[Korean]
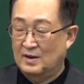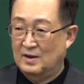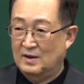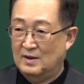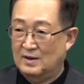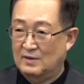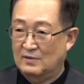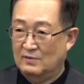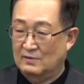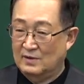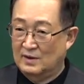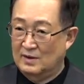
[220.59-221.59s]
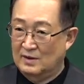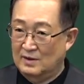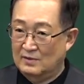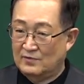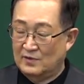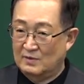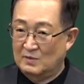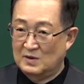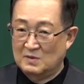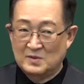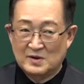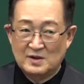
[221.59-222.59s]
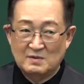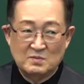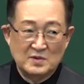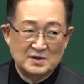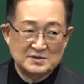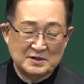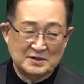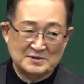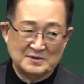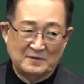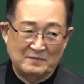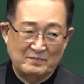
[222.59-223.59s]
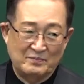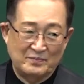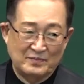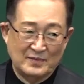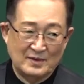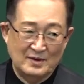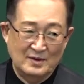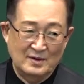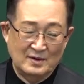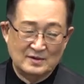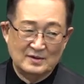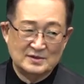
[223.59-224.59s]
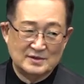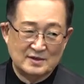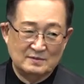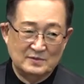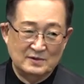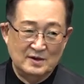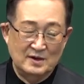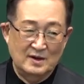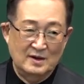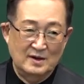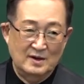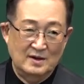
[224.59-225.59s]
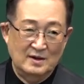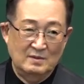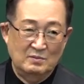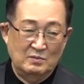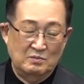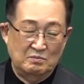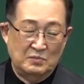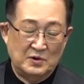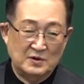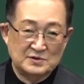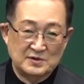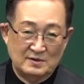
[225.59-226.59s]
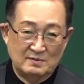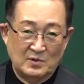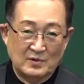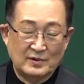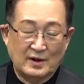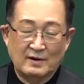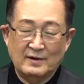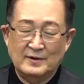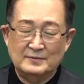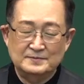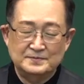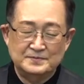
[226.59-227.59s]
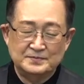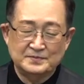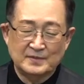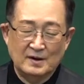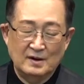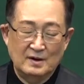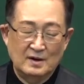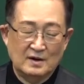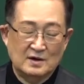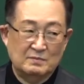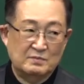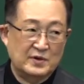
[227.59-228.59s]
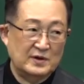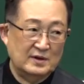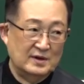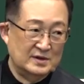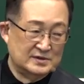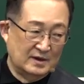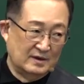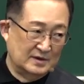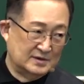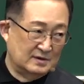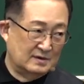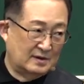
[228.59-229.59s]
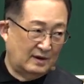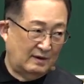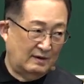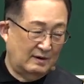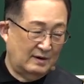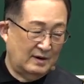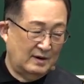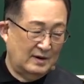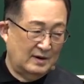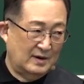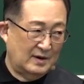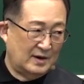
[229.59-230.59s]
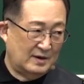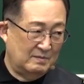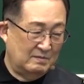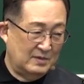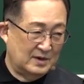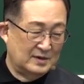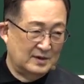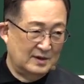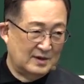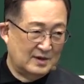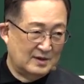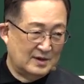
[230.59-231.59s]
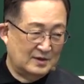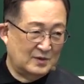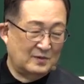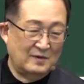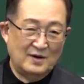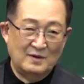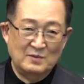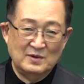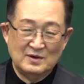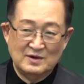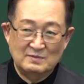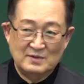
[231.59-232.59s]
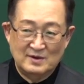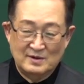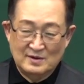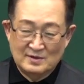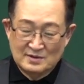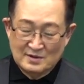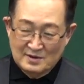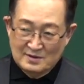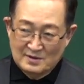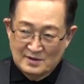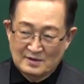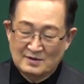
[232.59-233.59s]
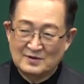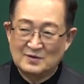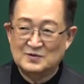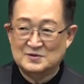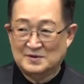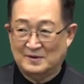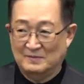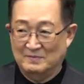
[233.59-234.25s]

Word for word: 아, 우리 주님이 얼마나 이뻐하시겠어요. 그런 사람은 평소엔 모르다가 급한 일이 생겼을 때 한마디 기도를 하면 그 말을 탁탁 들어주세요.